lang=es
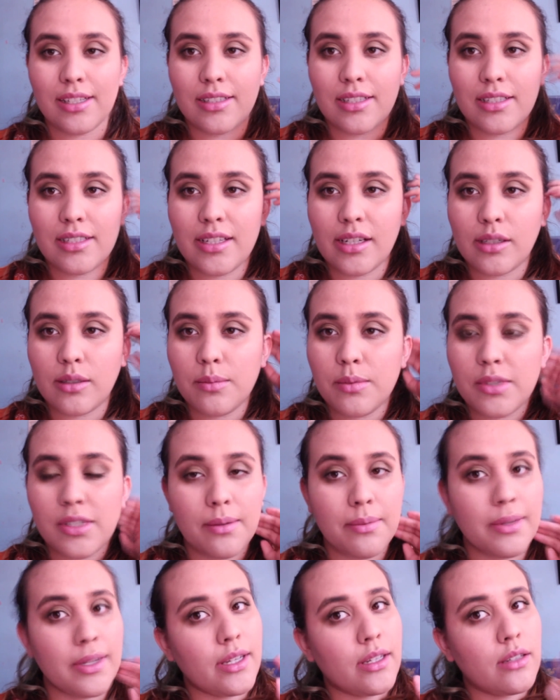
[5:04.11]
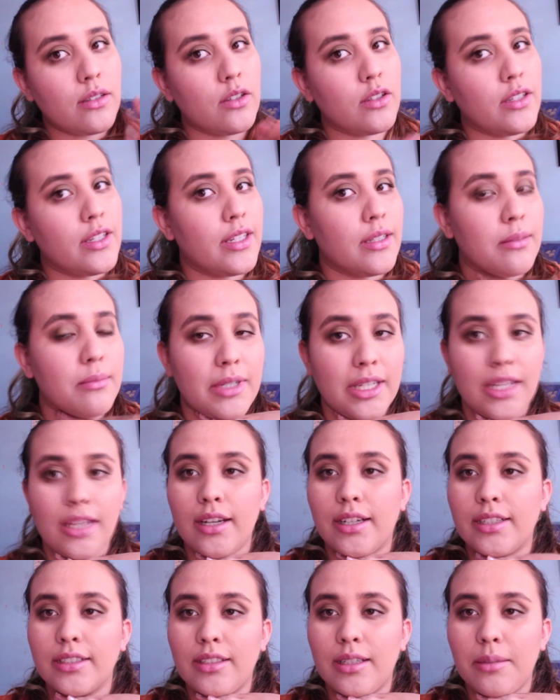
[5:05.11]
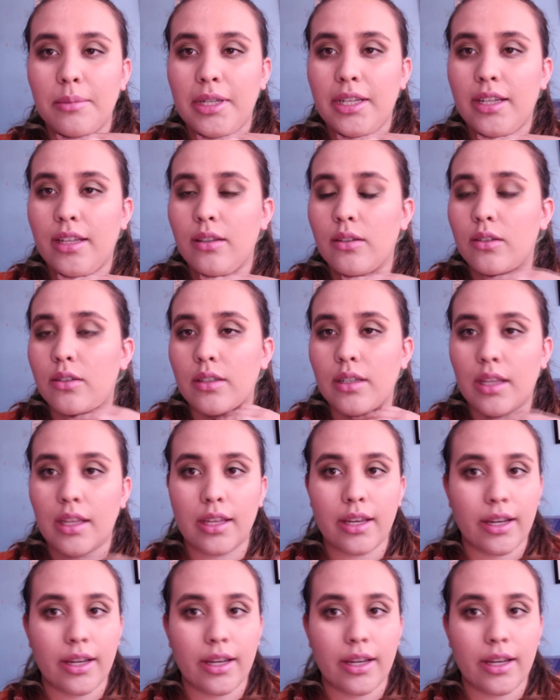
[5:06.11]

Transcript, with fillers: así es ya como se ve con el maquillaje terminado y